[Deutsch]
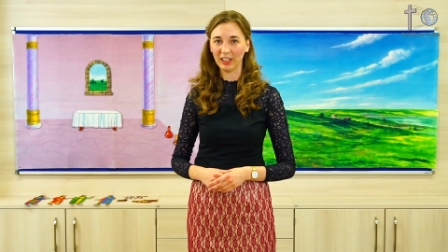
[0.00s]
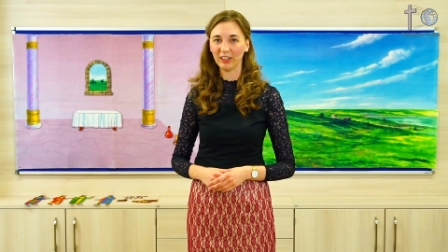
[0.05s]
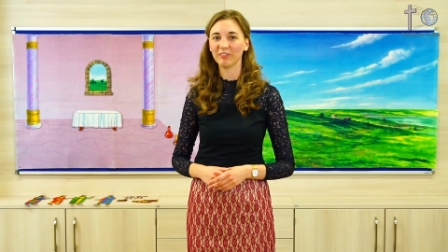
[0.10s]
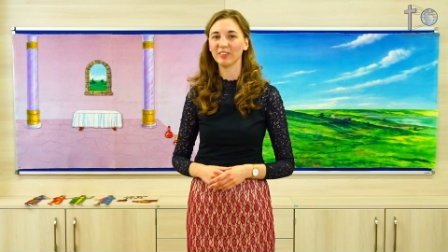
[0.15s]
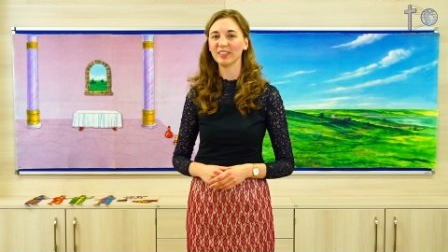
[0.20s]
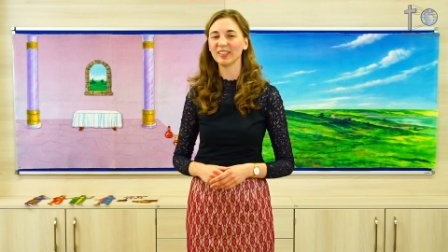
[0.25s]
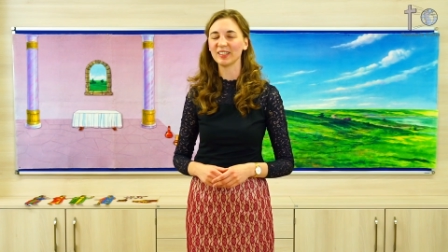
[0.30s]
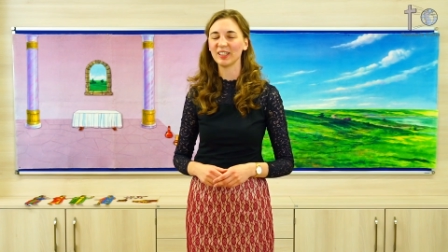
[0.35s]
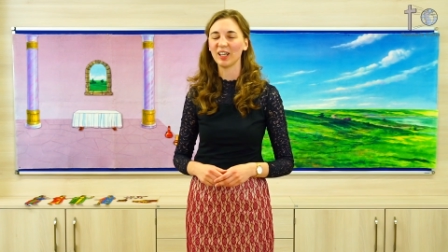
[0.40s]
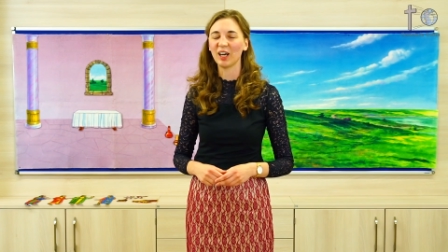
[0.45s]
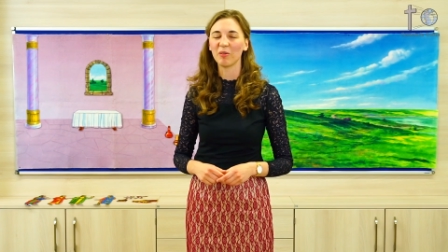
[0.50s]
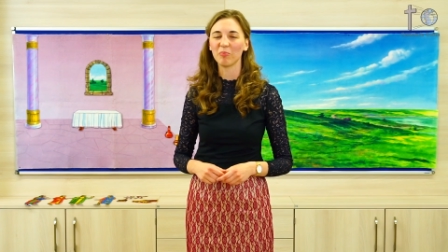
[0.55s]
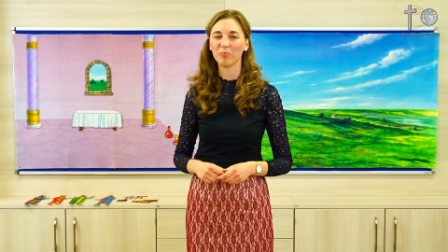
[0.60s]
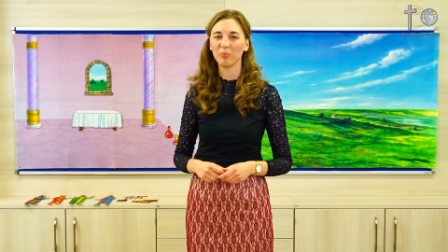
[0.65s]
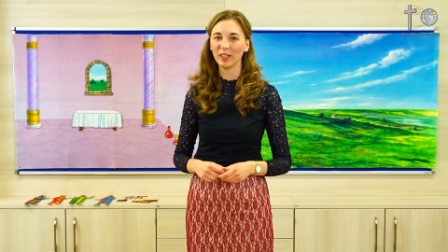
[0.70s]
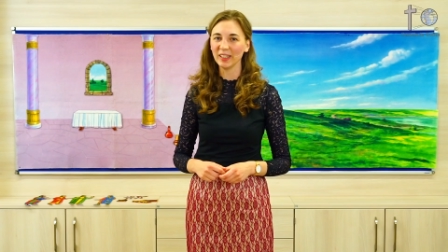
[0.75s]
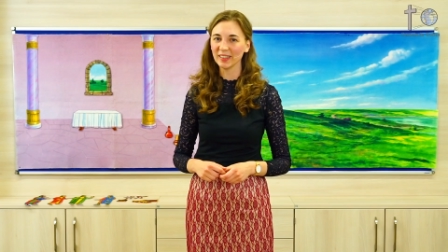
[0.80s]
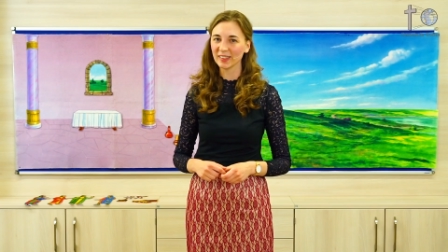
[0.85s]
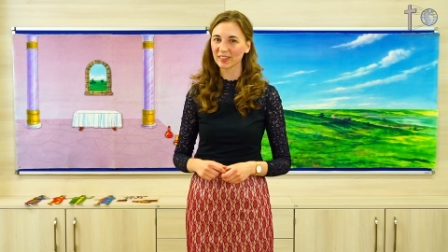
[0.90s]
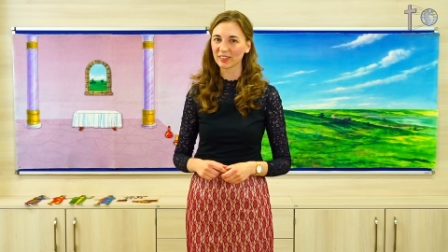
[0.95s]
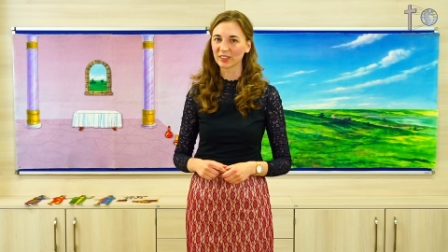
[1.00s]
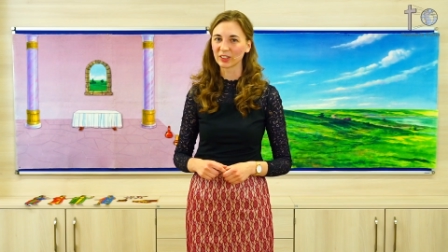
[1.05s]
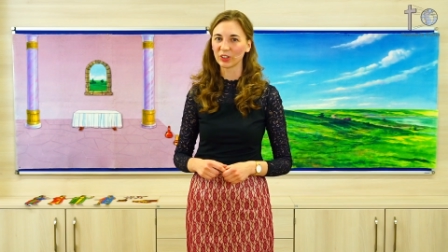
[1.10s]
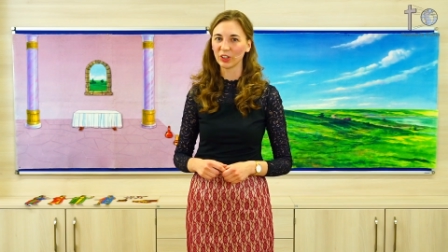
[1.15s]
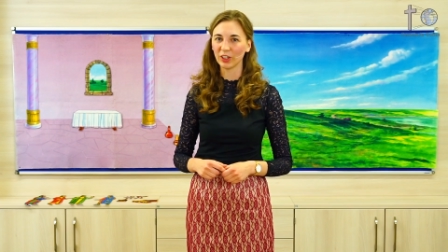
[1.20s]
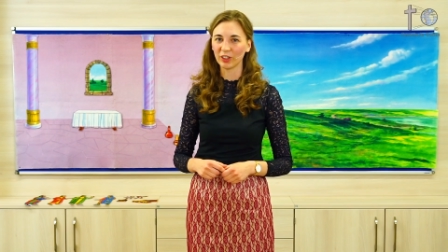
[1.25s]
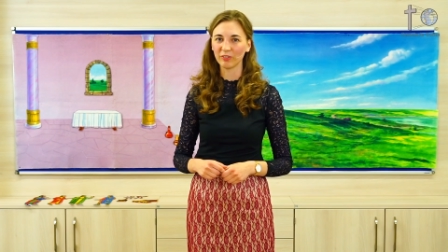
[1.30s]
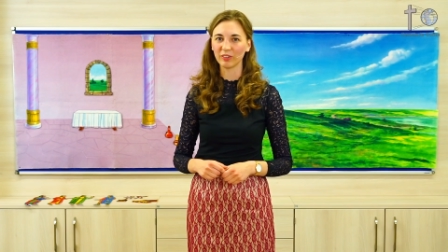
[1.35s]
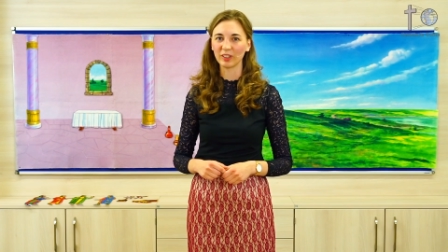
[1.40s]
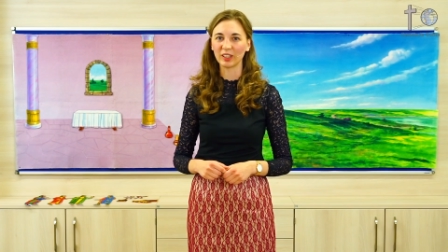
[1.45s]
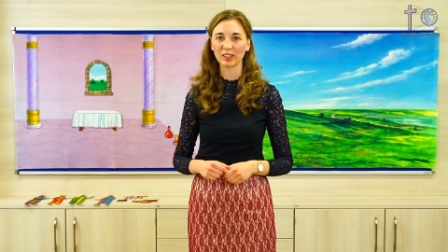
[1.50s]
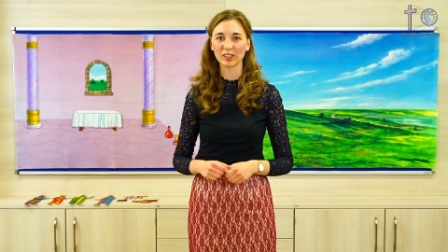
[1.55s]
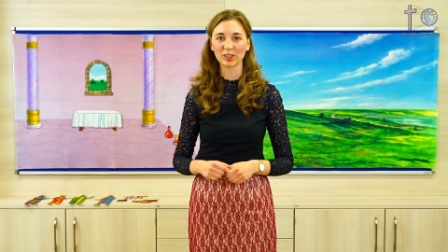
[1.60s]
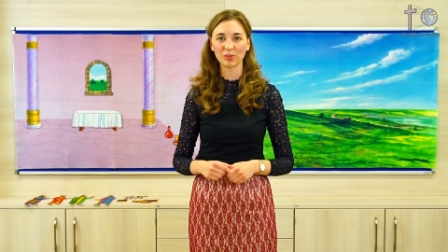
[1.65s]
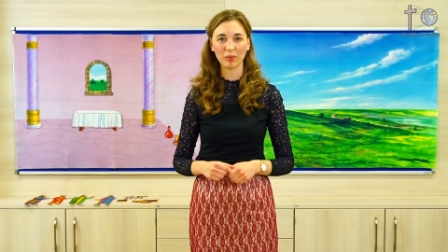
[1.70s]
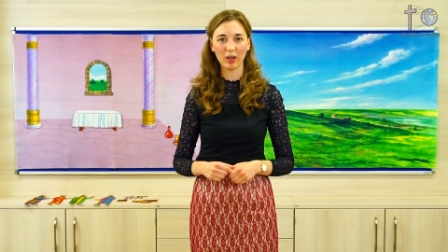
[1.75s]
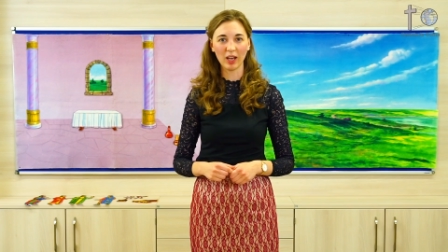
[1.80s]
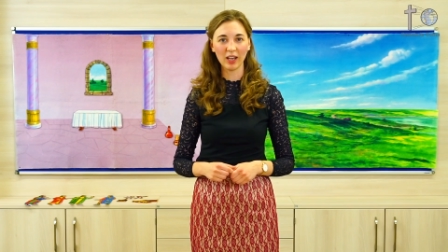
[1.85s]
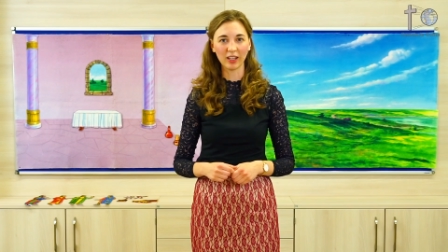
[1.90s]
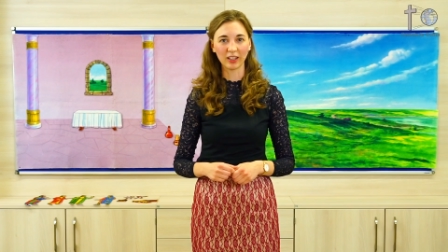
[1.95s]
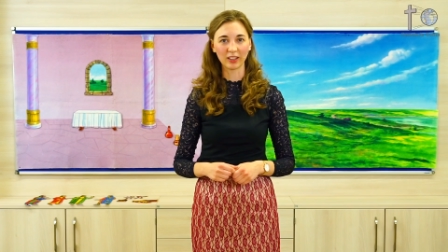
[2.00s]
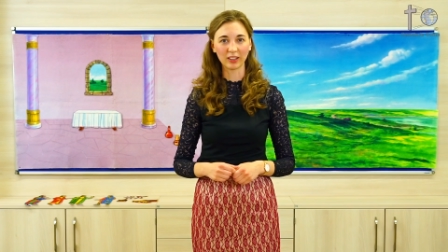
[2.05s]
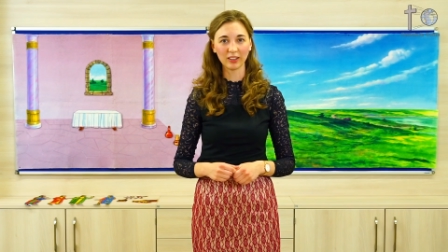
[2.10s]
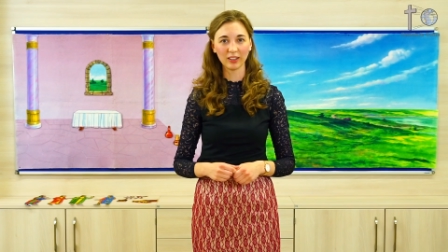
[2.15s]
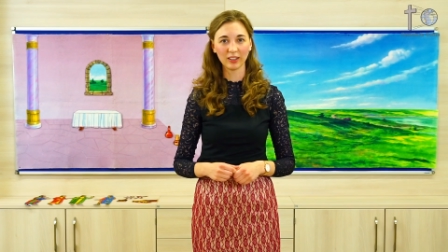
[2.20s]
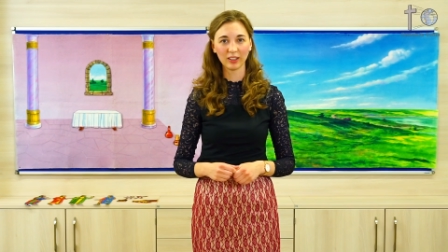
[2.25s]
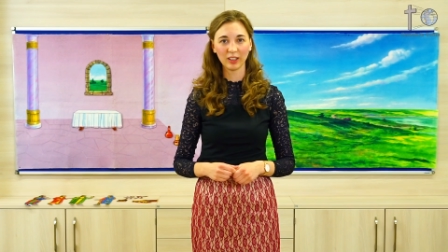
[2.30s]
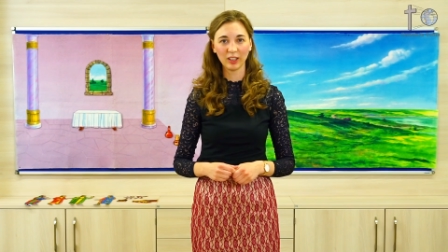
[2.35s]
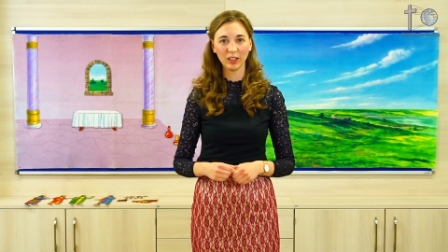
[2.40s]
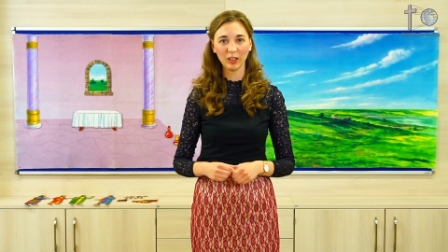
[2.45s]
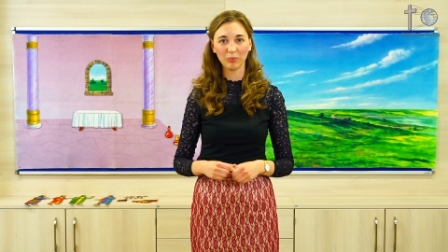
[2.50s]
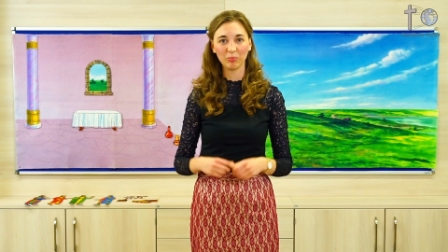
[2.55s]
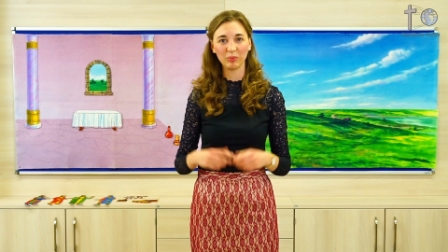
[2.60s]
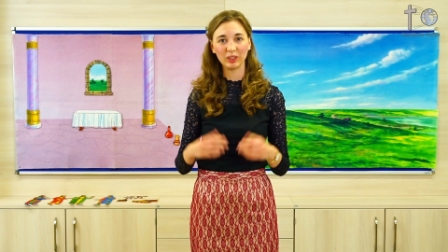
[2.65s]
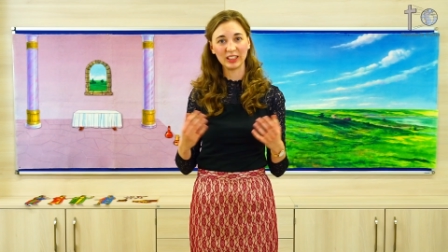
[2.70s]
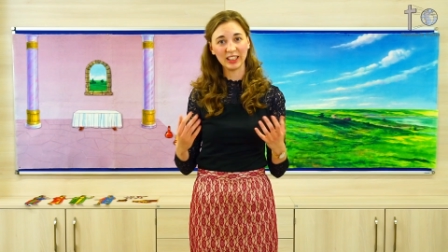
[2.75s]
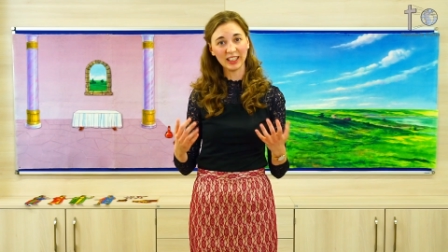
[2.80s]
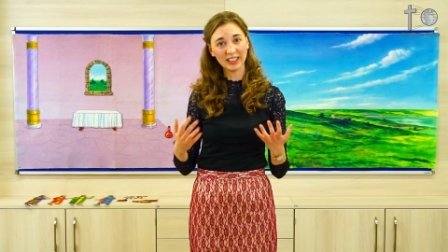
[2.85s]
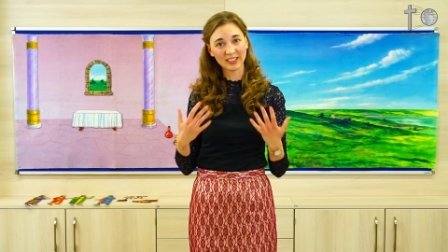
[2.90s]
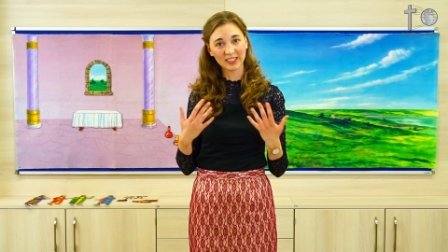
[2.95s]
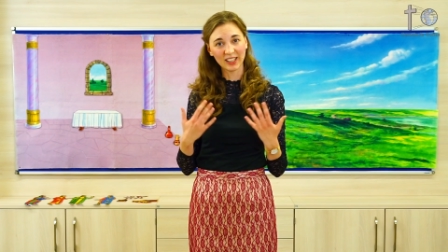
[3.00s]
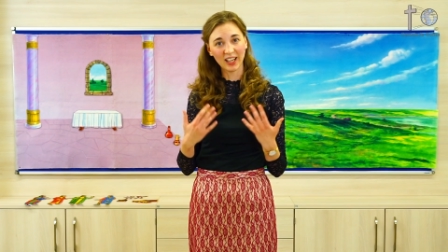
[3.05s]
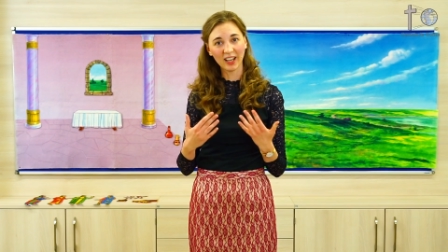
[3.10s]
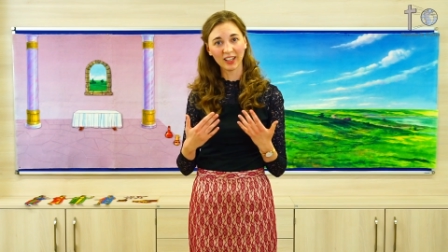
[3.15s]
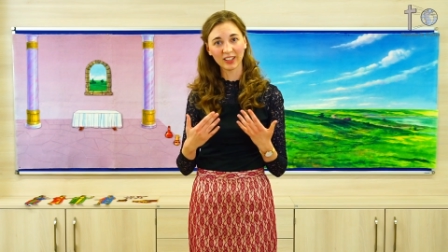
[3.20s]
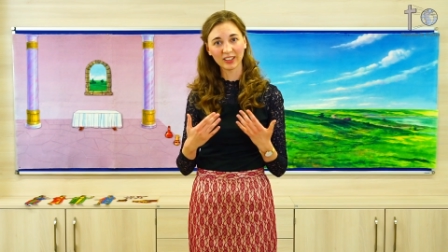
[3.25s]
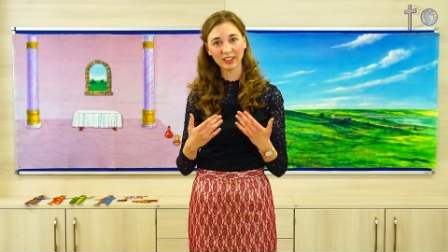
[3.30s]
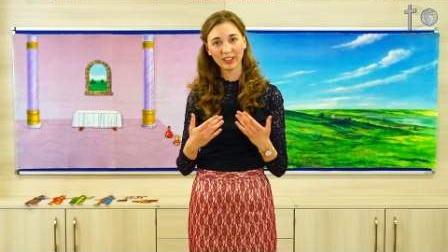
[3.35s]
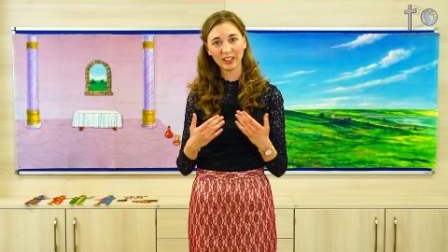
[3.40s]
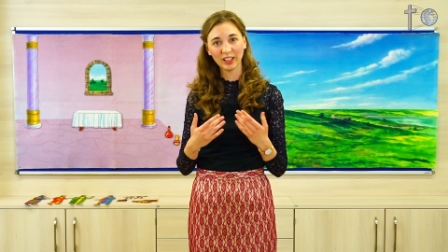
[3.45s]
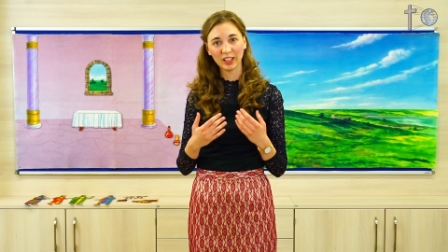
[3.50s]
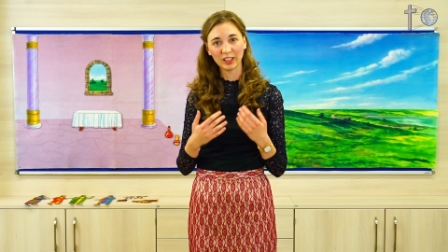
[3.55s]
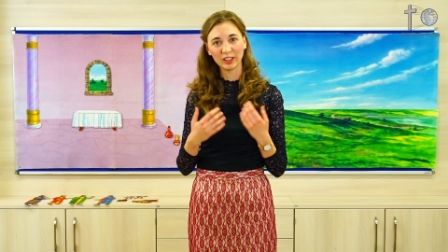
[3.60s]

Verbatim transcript: Wisst ihr, am besten können wir das machen mit den Sachen,